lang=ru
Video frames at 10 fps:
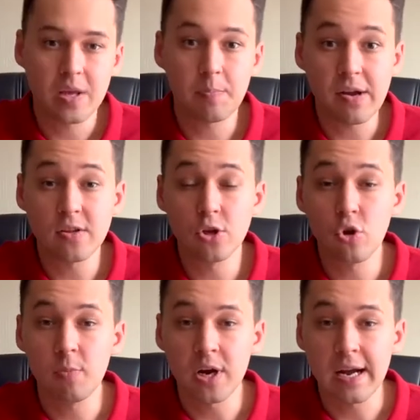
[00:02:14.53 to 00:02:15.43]
И правило
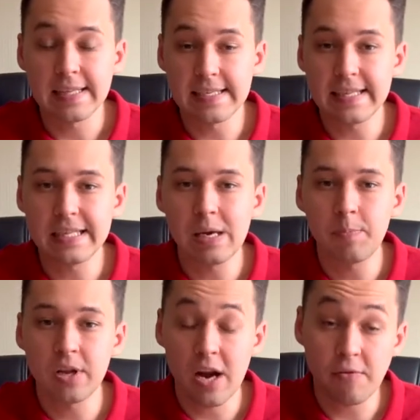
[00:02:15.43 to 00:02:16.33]
номер один – не
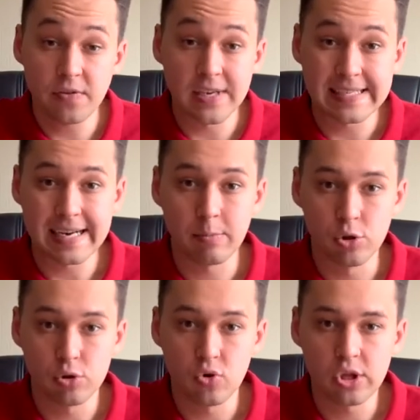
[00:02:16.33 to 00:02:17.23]
приравнивайте
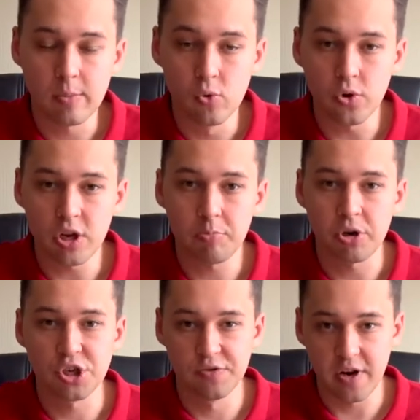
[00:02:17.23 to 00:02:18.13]
работу на дому и
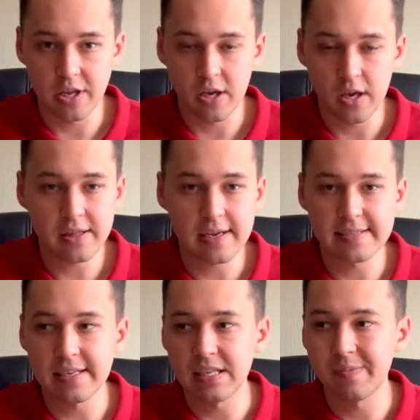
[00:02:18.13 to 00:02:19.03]
проживание. Это
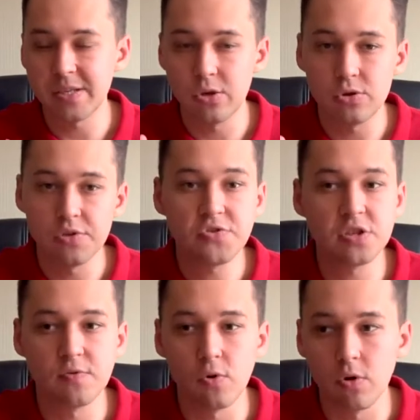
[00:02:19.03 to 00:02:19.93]
касается абсолютно
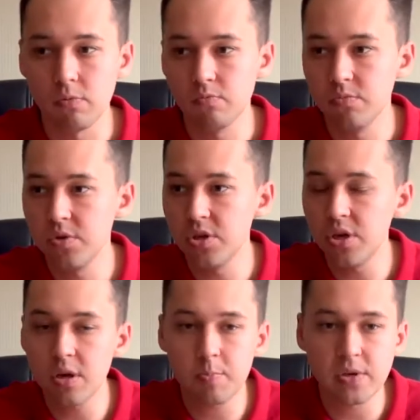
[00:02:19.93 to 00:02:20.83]
всего.
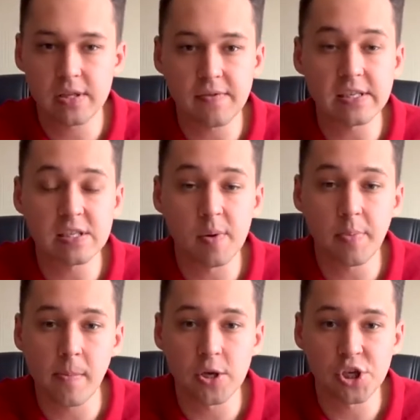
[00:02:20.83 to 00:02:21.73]
Не подавайте себе
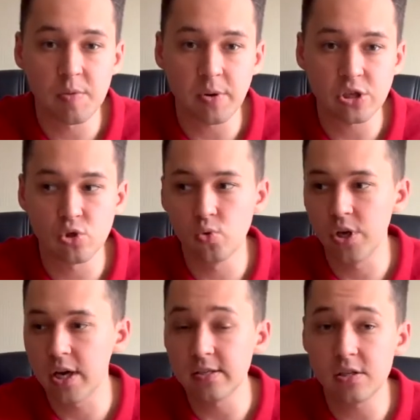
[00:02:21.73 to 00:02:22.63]
поблажек по сну,
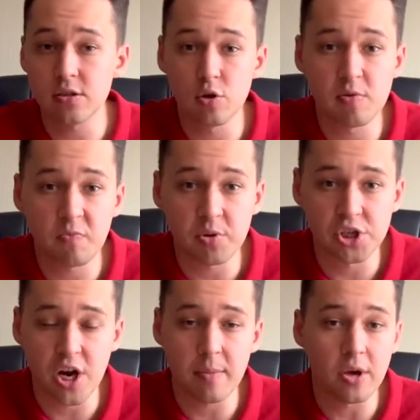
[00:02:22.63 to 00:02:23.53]
не ходите дома в
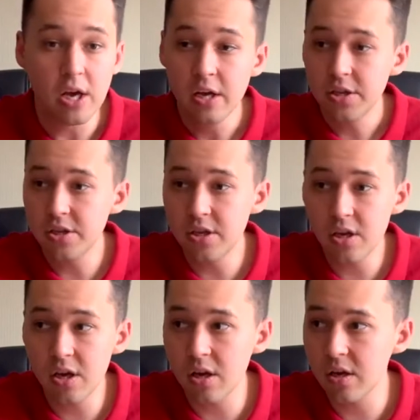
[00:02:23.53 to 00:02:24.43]
пижаме,
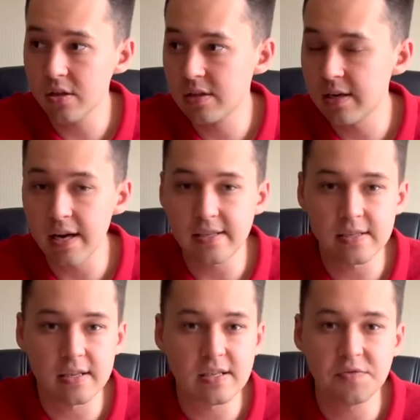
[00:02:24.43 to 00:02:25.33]
не
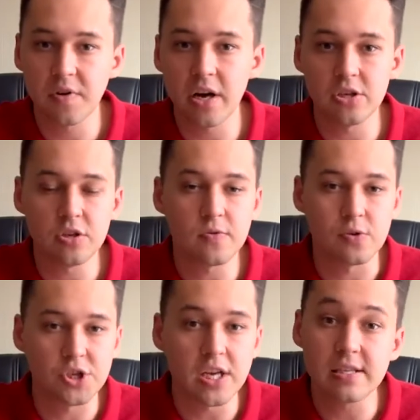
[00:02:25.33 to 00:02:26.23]
отдыхайте на диване, не
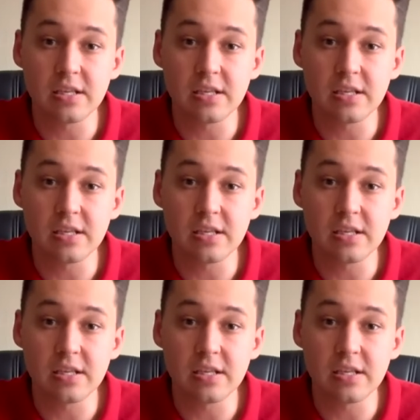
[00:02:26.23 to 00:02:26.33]
включайте